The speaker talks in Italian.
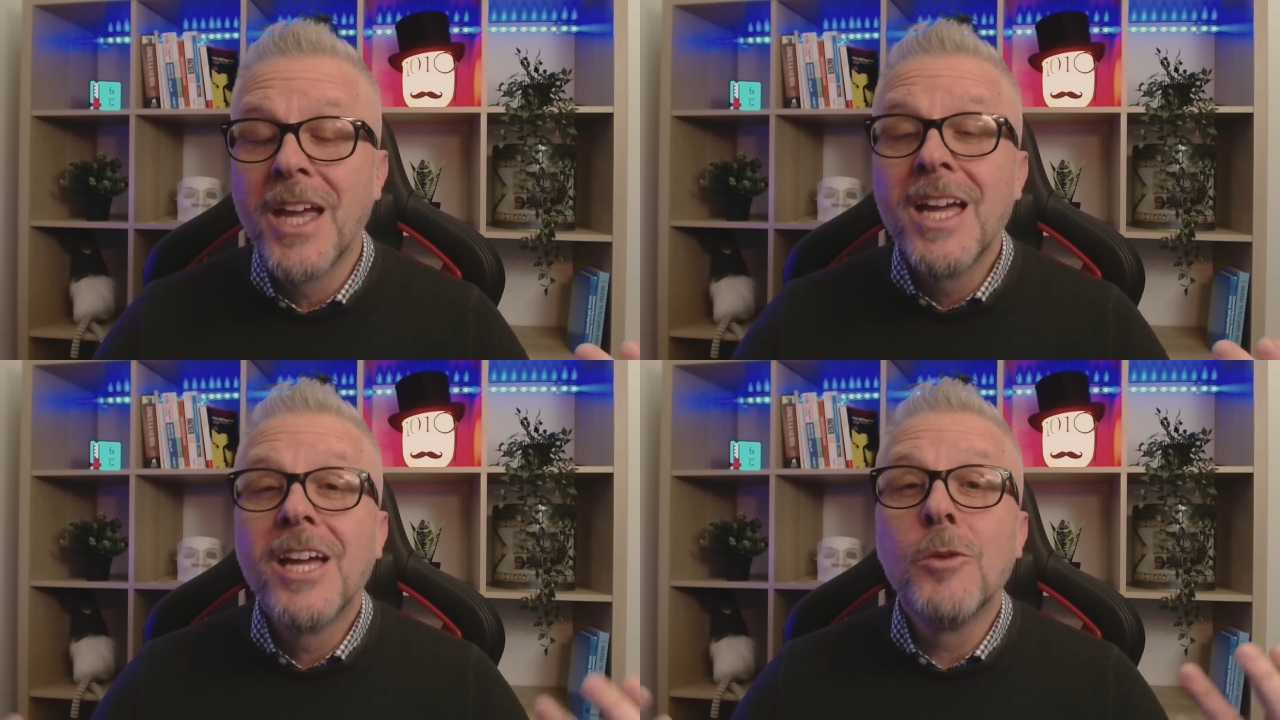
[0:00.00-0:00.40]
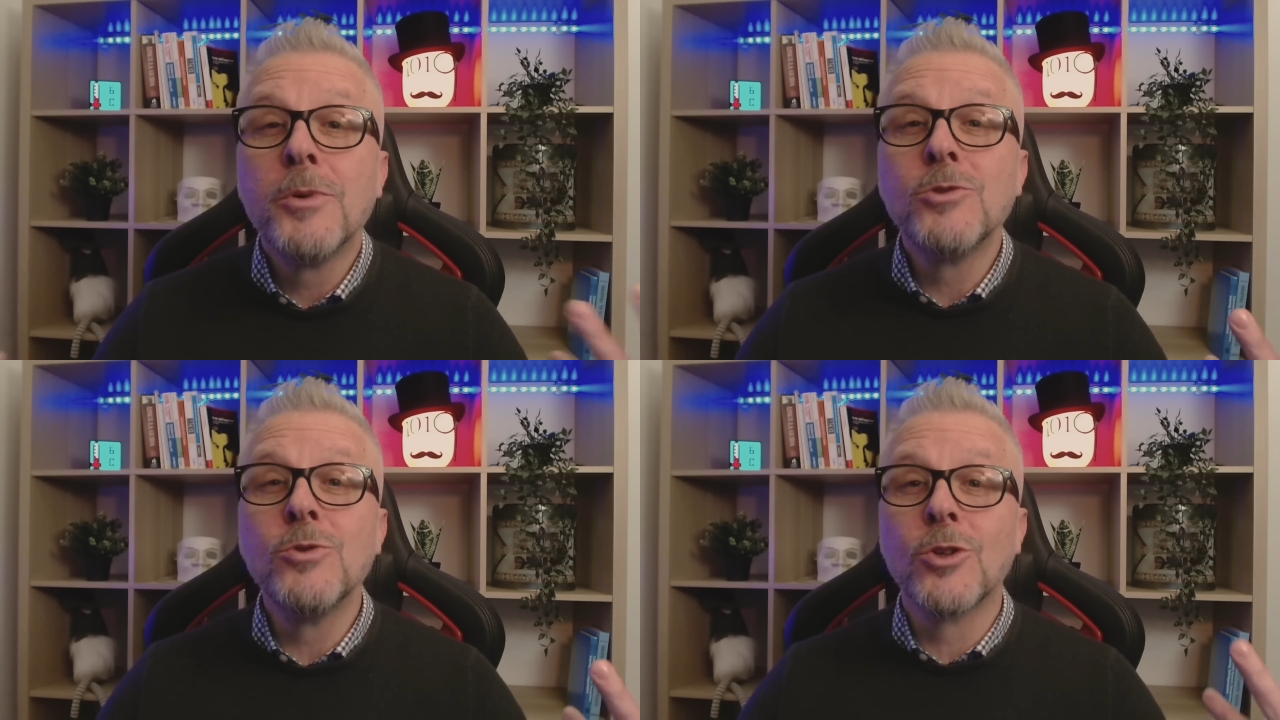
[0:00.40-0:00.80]
e ho
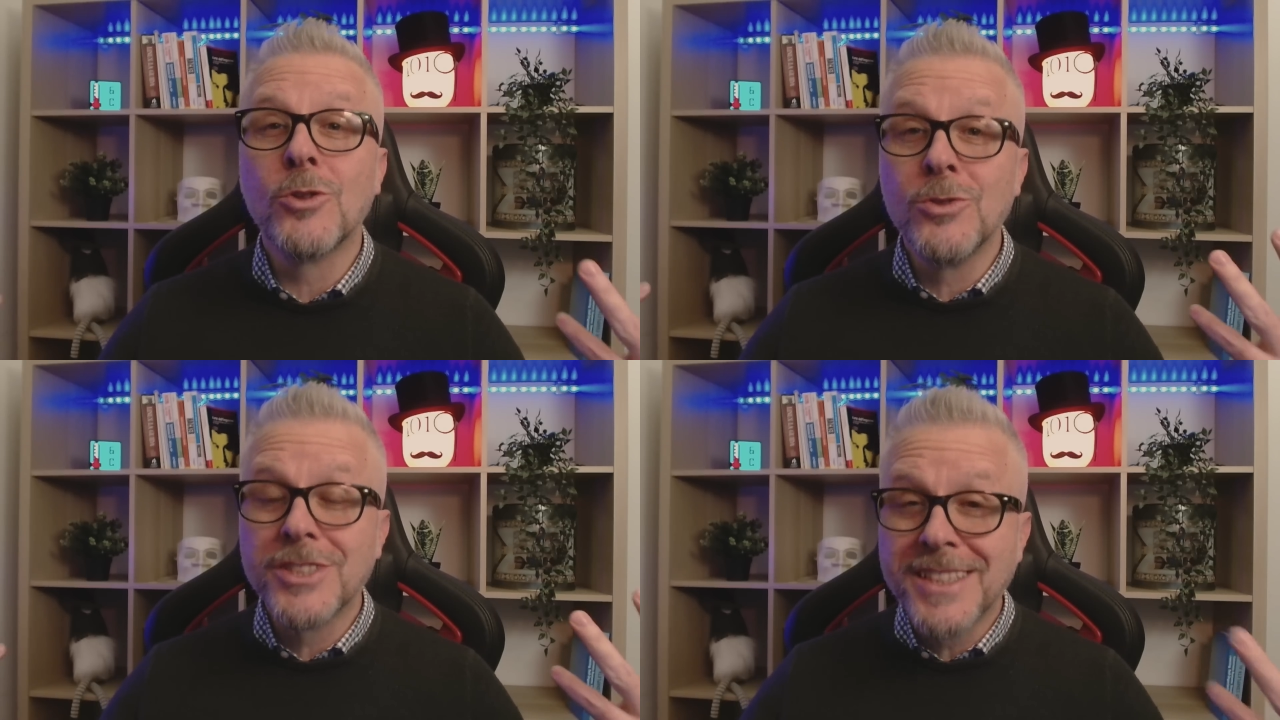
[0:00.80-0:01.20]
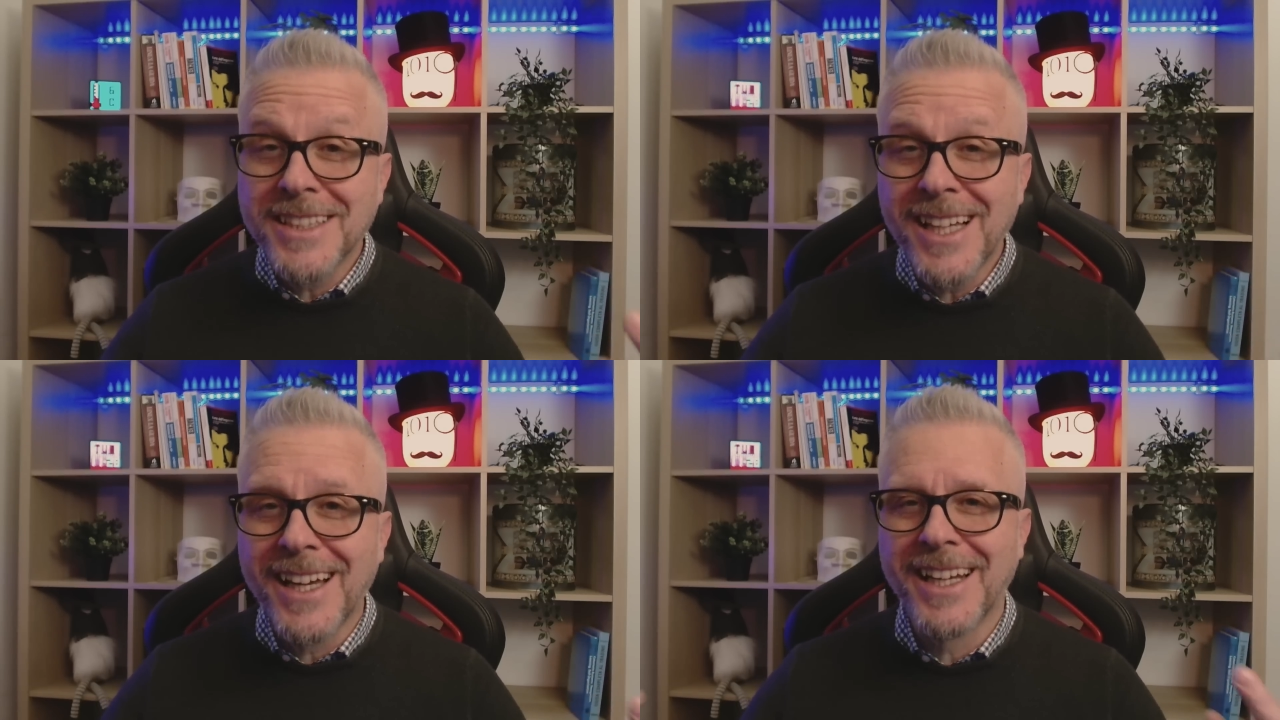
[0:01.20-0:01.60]
potuto
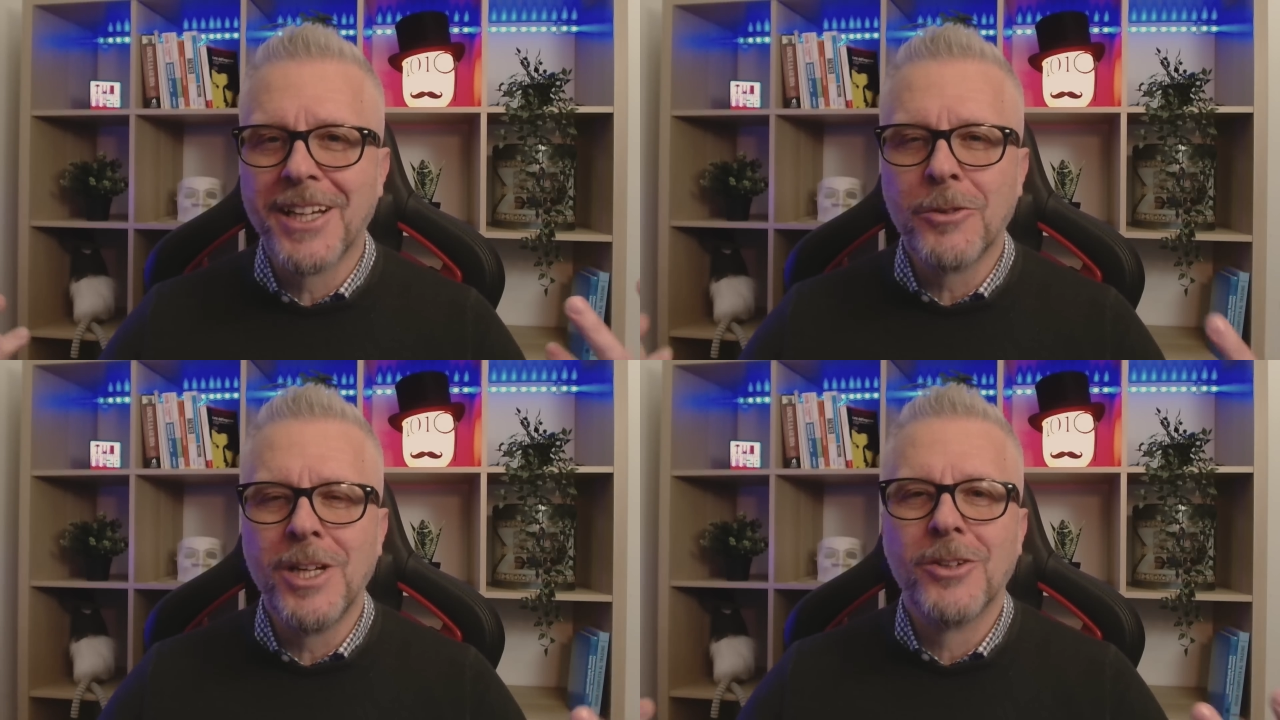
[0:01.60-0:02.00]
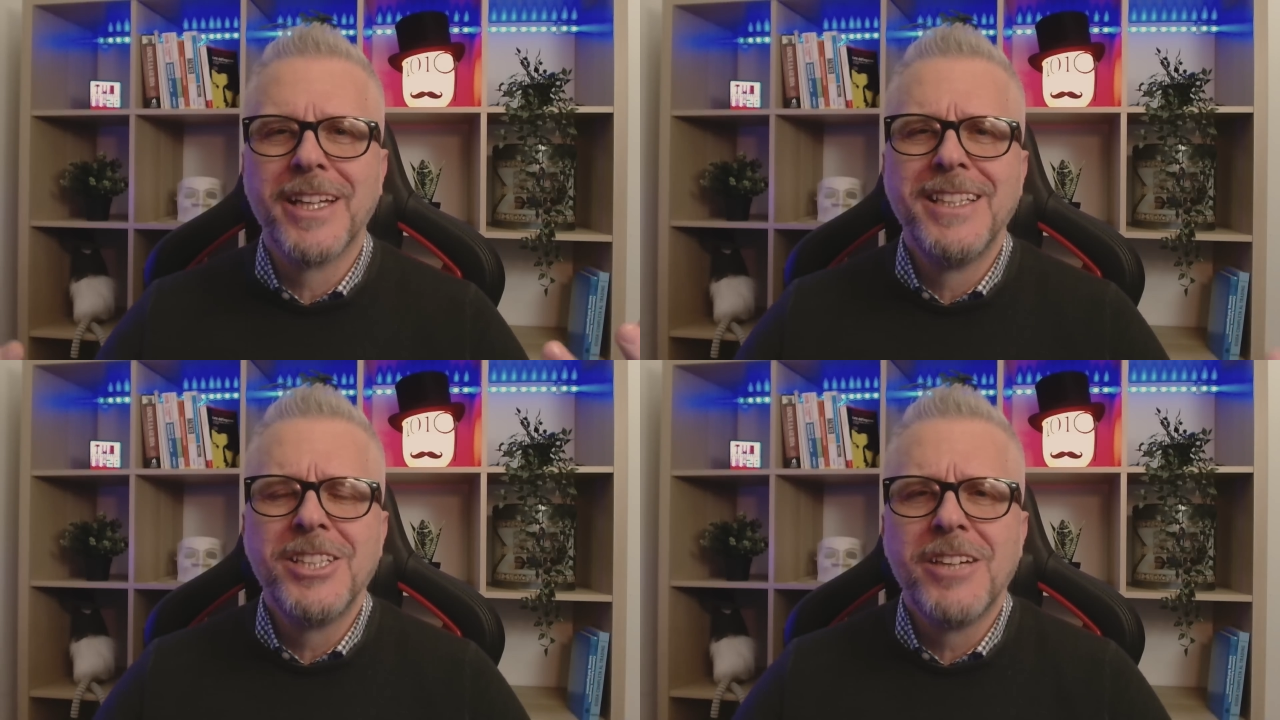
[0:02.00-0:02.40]
constatare che quello che
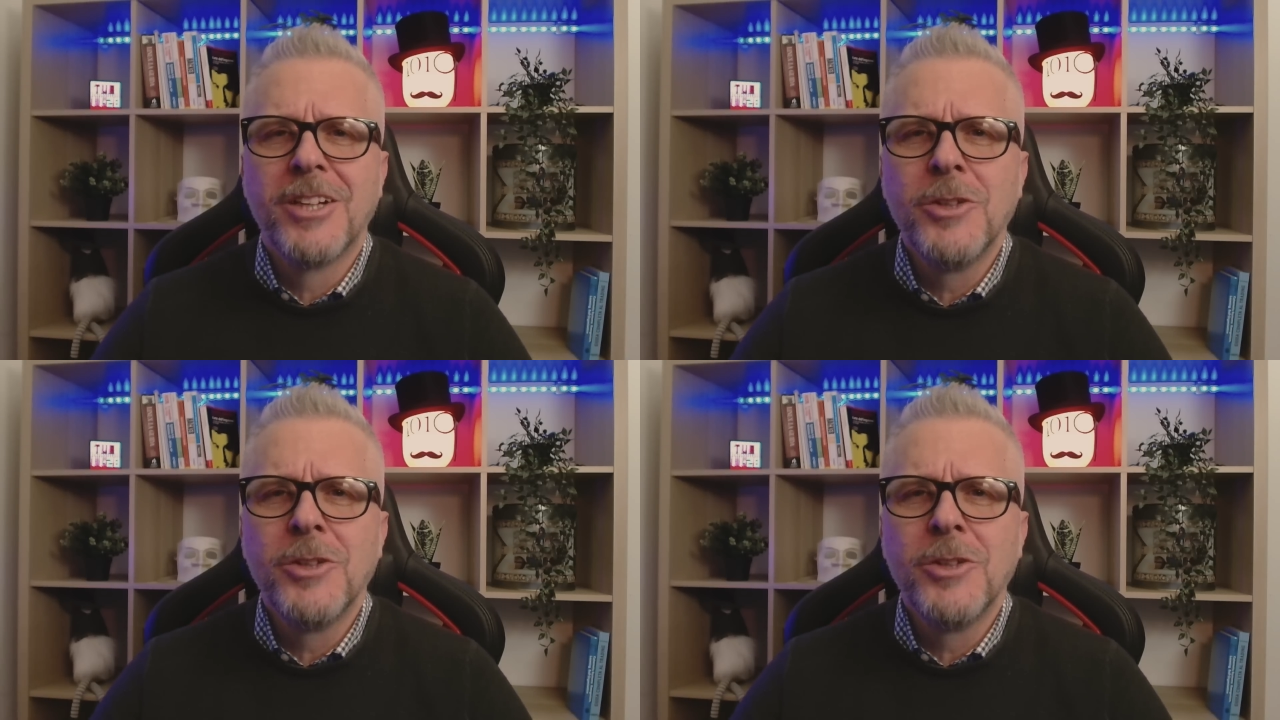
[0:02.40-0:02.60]
dicevano